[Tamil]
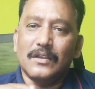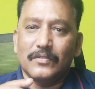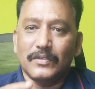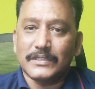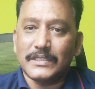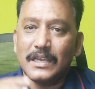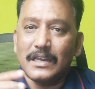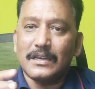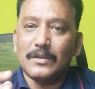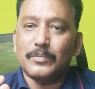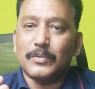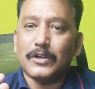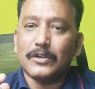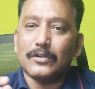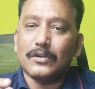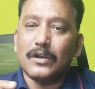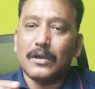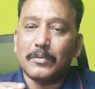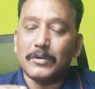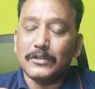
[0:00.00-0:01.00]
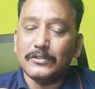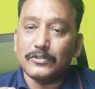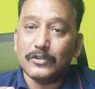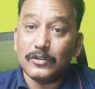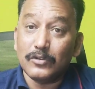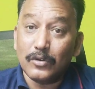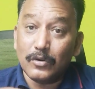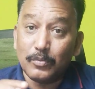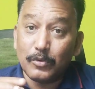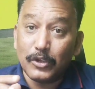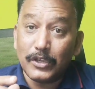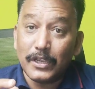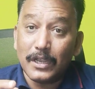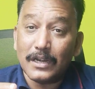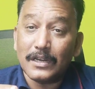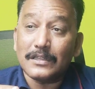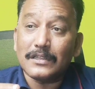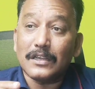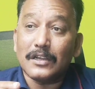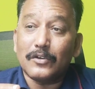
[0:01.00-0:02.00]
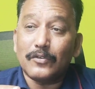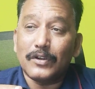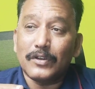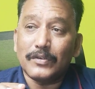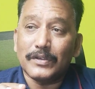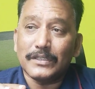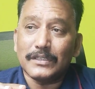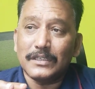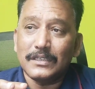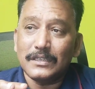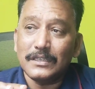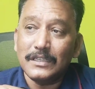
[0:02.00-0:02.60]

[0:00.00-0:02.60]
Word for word: விசாரணை பண்ணோம் அப்படின்னு சொல்லி ஒரு பொய்யான தகவலை வந்து